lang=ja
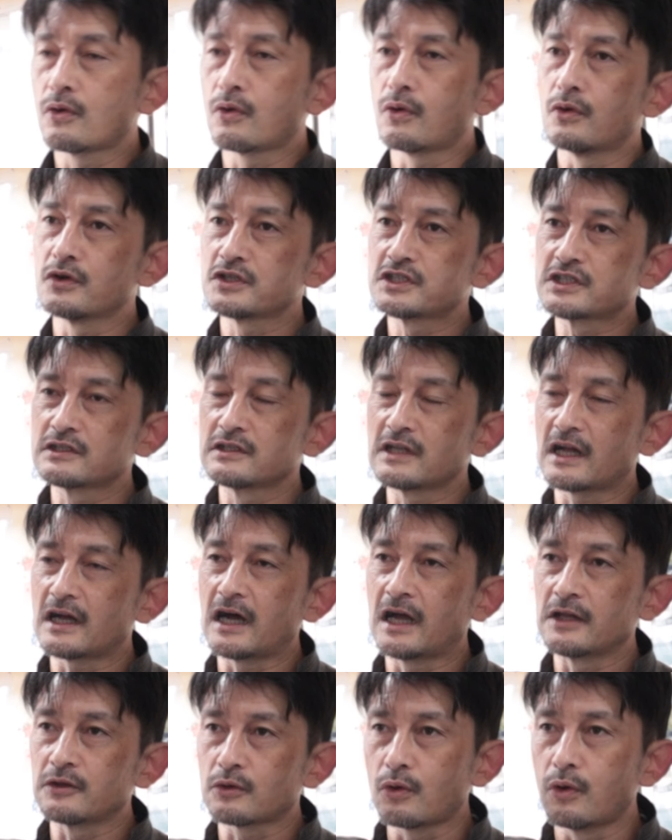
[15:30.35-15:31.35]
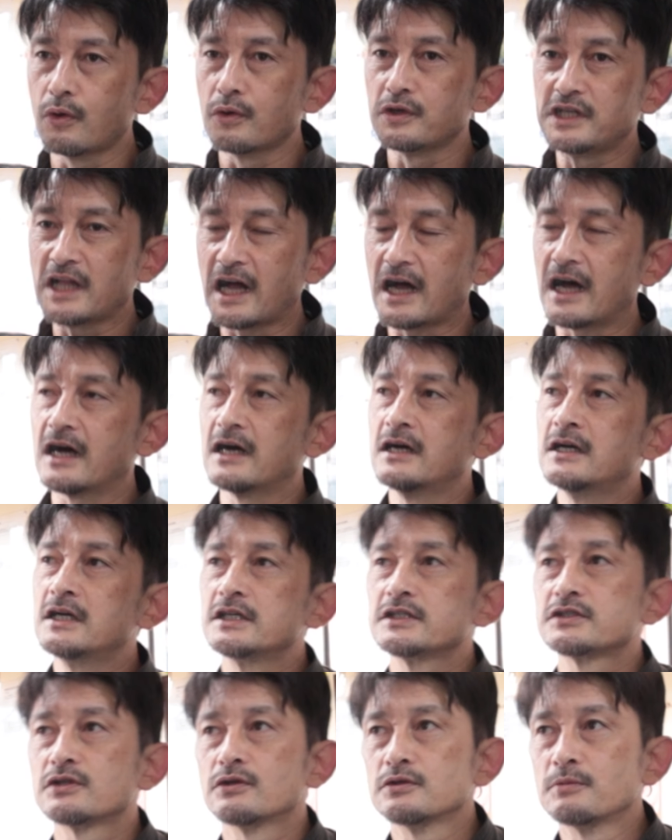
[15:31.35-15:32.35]
高位な
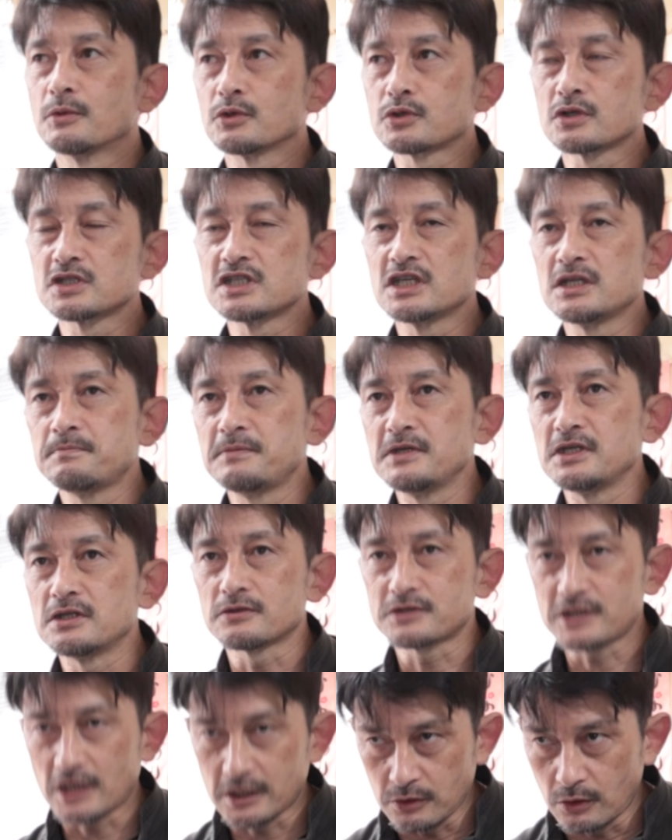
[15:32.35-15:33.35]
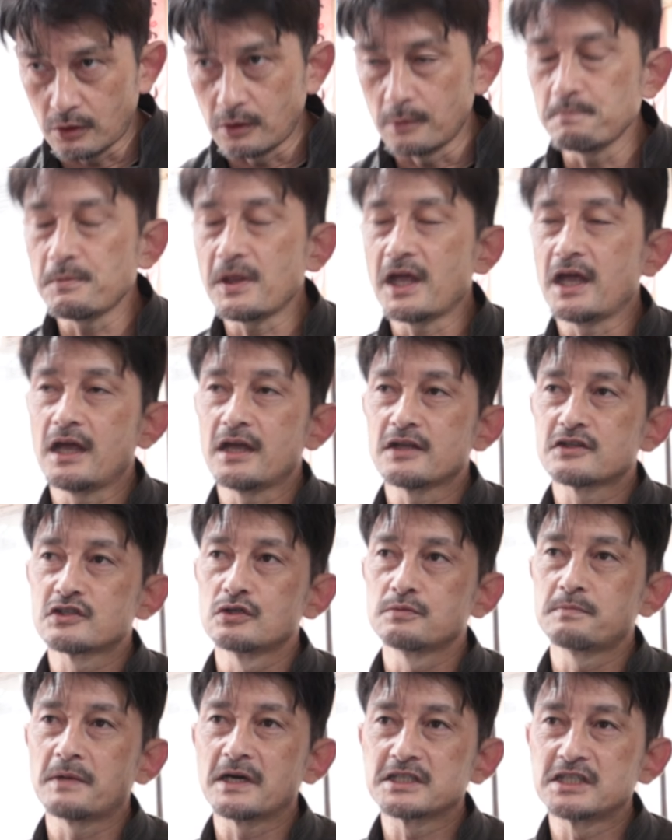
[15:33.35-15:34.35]
その元 GP の車両、
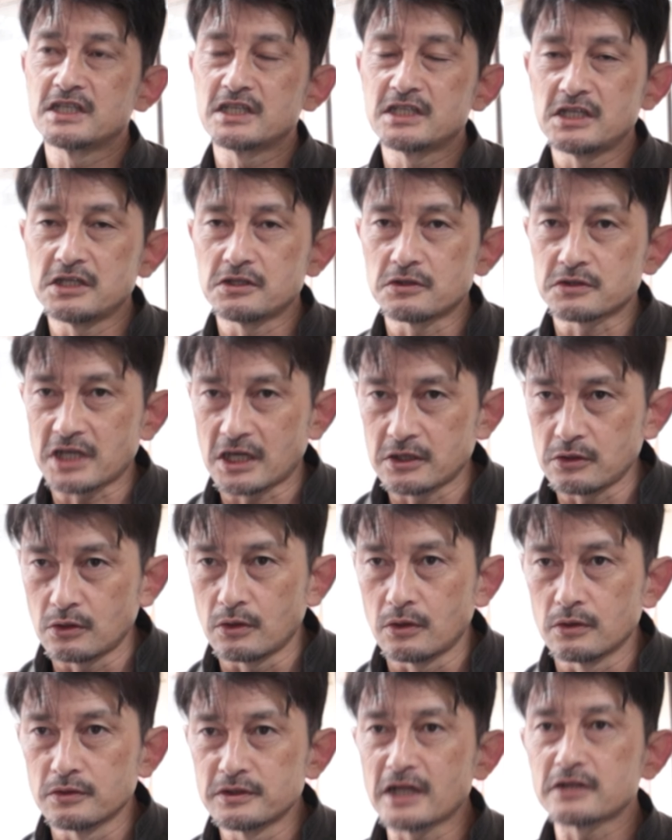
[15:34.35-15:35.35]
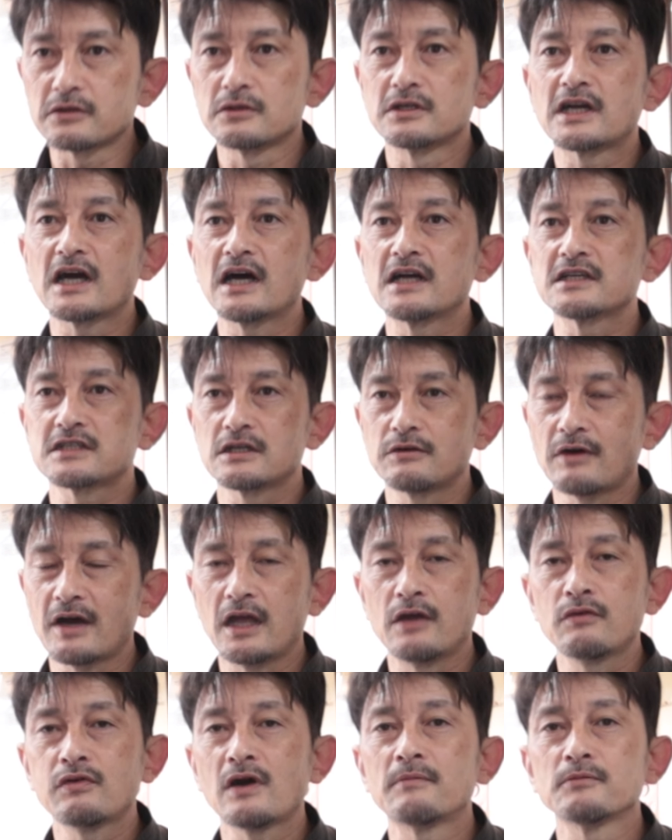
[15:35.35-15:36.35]
スーパー GT の車両などに関して
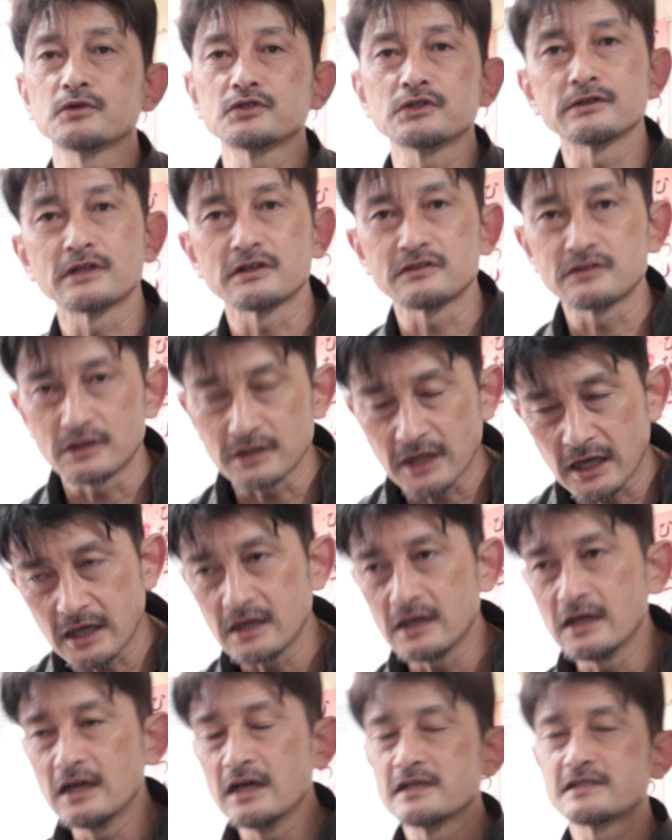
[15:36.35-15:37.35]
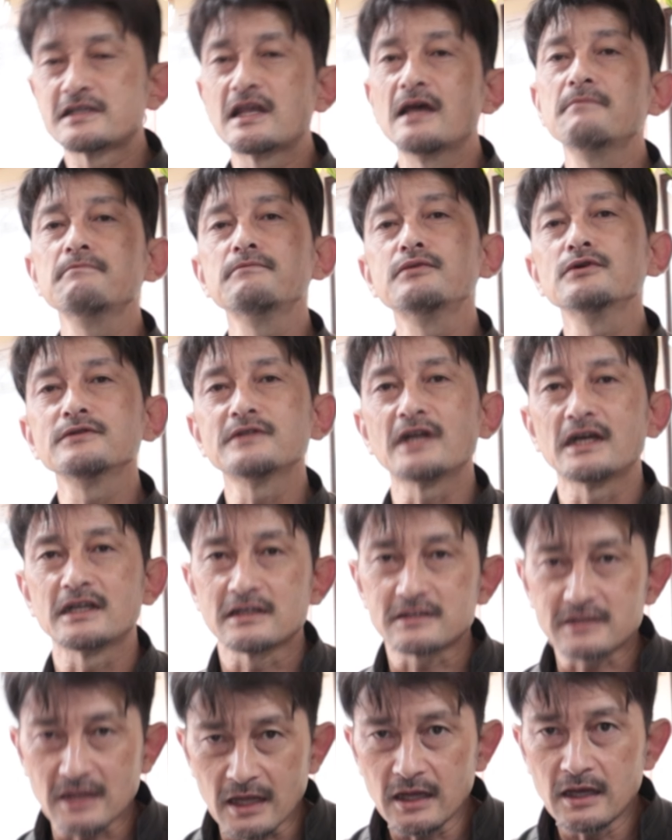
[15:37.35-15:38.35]
は F1 もそうですよね、1000分台
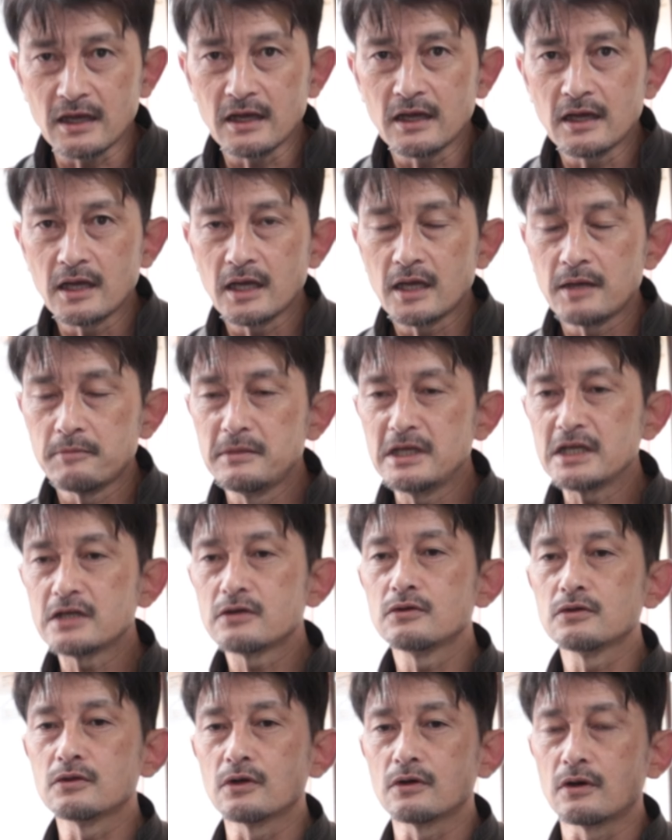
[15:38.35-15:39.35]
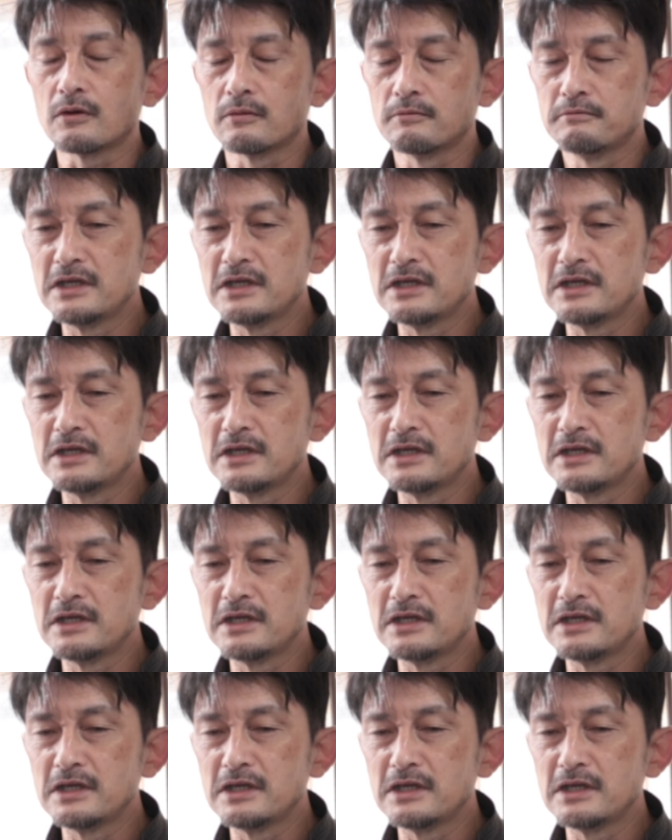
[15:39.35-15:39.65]
ですね、ミクロ